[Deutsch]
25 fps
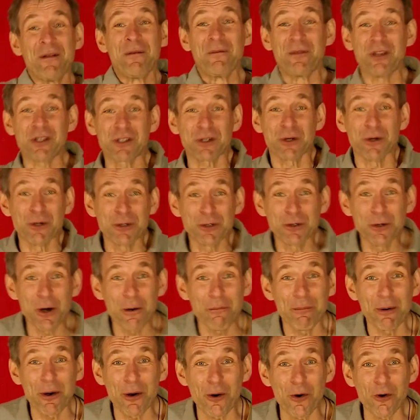des
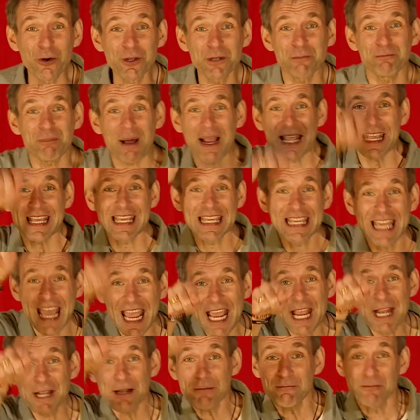Kulturbüros bei
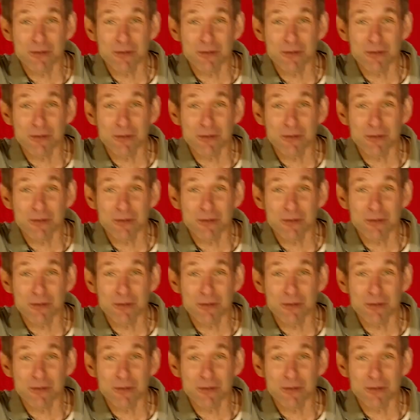jedem